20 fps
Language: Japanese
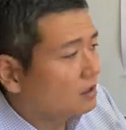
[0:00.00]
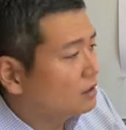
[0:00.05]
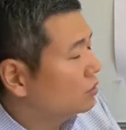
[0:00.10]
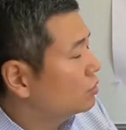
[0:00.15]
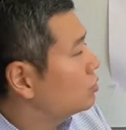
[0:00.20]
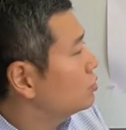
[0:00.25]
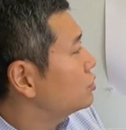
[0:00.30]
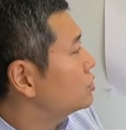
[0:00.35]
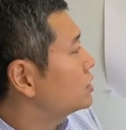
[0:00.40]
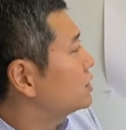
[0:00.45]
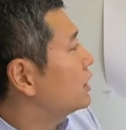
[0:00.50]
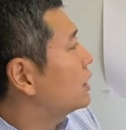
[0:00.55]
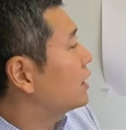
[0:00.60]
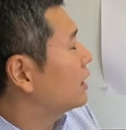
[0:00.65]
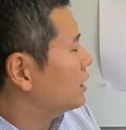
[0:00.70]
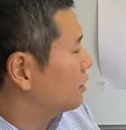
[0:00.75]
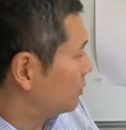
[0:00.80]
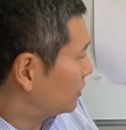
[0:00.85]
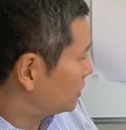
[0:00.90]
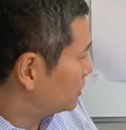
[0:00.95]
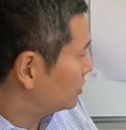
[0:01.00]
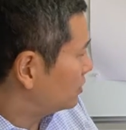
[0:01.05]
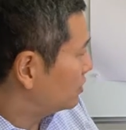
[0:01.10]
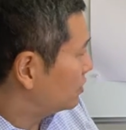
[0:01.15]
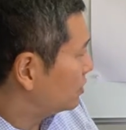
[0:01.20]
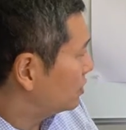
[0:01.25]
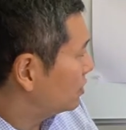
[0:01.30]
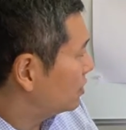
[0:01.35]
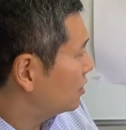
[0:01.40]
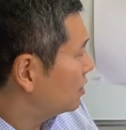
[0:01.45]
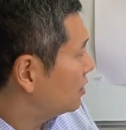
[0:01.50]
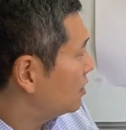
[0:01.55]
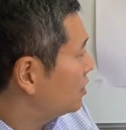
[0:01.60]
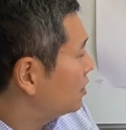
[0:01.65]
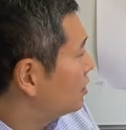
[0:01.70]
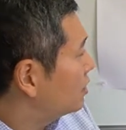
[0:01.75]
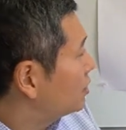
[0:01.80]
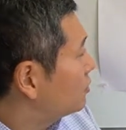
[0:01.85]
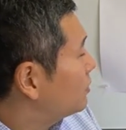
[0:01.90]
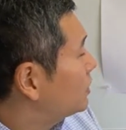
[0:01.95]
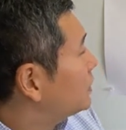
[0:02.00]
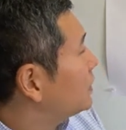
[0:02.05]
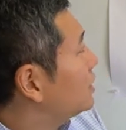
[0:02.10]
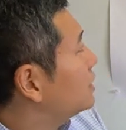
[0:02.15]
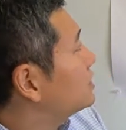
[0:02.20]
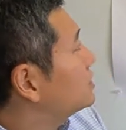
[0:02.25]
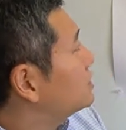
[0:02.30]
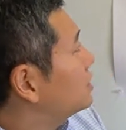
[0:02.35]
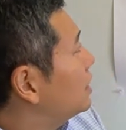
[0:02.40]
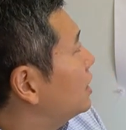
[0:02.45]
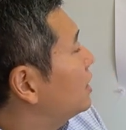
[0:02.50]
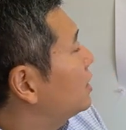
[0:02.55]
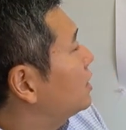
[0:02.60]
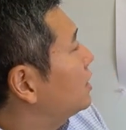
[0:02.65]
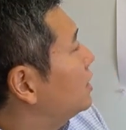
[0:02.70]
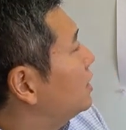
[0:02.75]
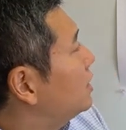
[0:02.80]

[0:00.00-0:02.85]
という違いがありますまたですね、